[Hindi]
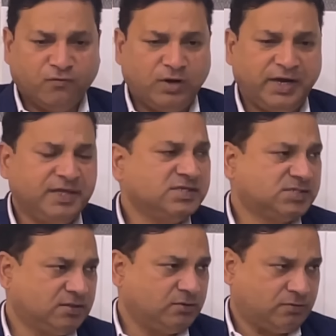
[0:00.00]
वो
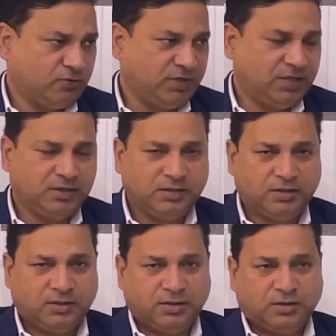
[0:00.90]
लेडीज़ हुई
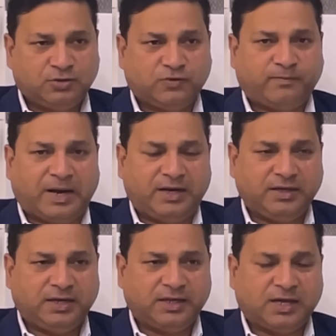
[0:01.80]
तो
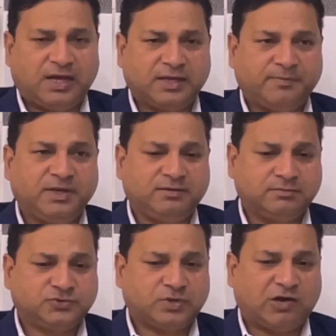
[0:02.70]
पार्टी ने कहा कि भाई
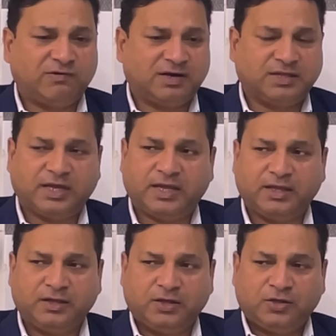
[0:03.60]
चुनाव लड़ना है
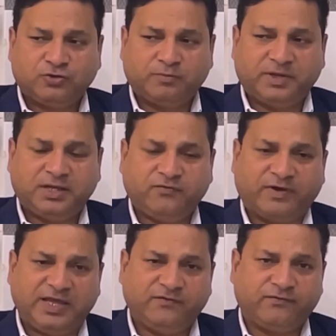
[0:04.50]
तो मेरी
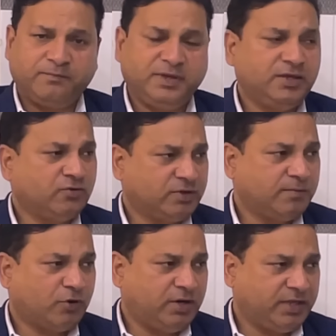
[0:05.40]
वाइफ भी क्योंकि
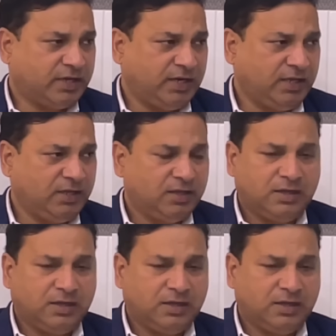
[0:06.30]
पॉलिटिकली